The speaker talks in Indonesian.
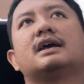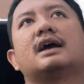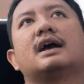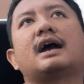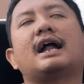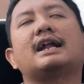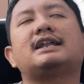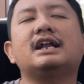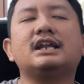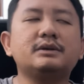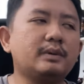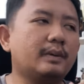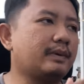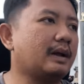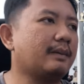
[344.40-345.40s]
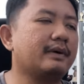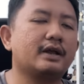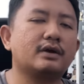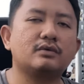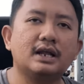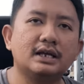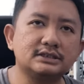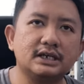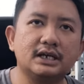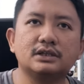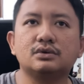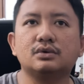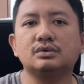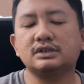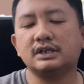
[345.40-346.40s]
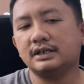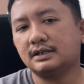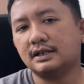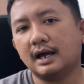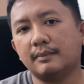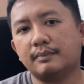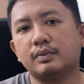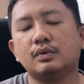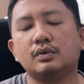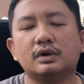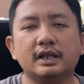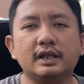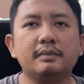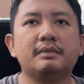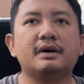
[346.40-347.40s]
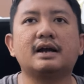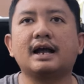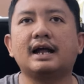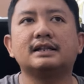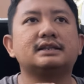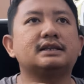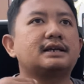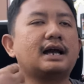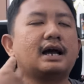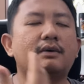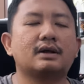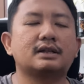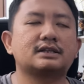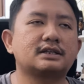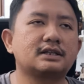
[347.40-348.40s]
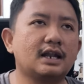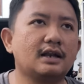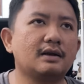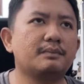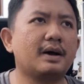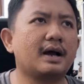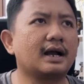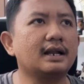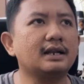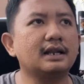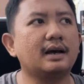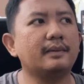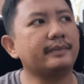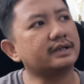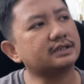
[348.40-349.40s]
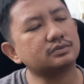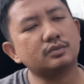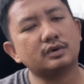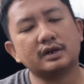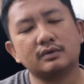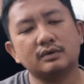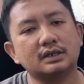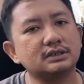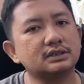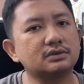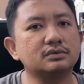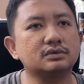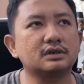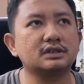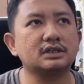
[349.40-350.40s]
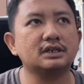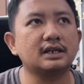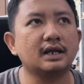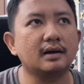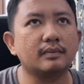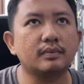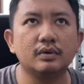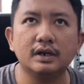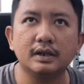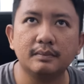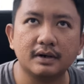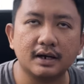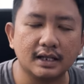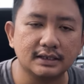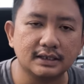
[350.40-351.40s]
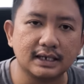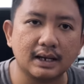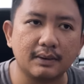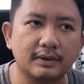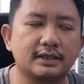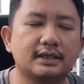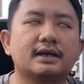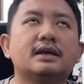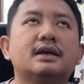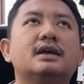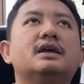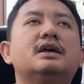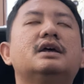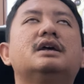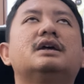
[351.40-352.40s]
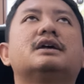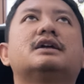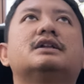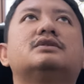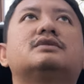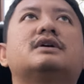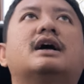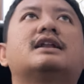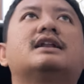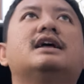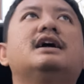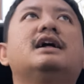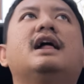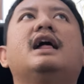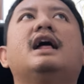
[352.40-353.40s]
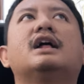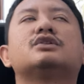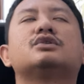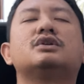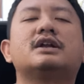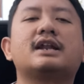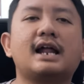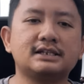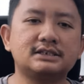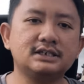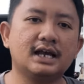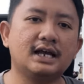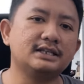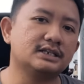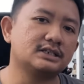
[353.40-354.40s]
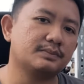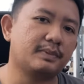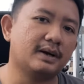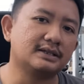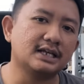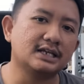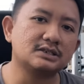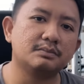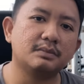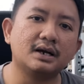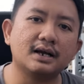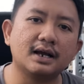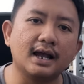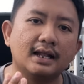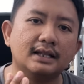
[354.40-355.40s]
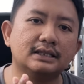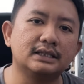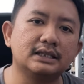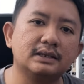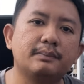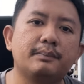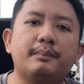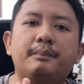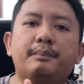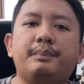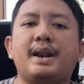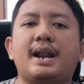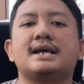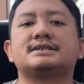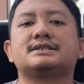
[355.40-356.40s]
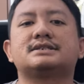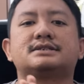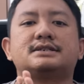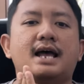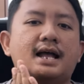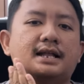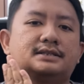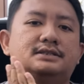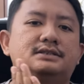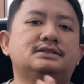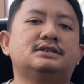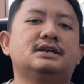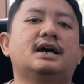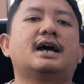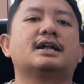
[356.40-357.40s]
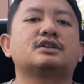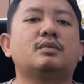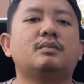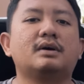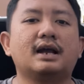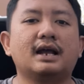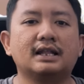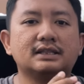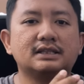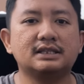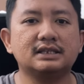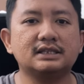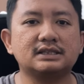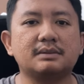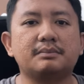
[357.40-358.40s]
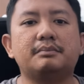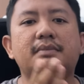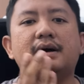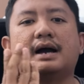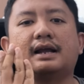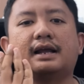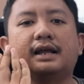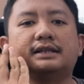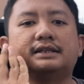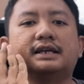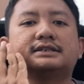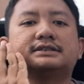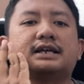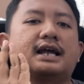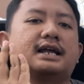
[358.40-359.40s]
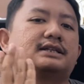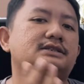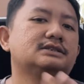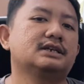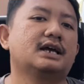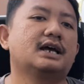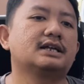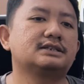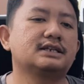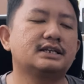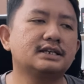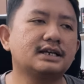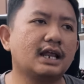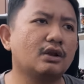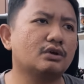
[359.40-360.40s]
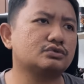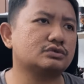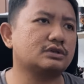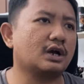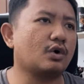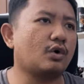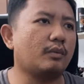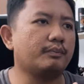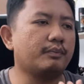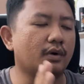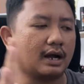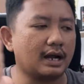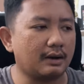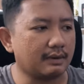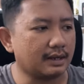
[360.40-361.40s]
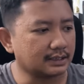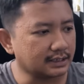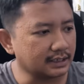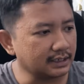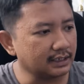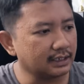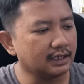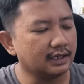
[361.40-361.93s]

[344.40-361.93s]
kadang di beberapa regulasi itu tidak boleh mengganti kawat dan bahkan hampir semua regulasi itu tidak boleh mengganti kawat itu karena toleransi hanya sebatas mengganti beras saja atau mengganti tembaganya saja jadi kalau sudah kobong kawati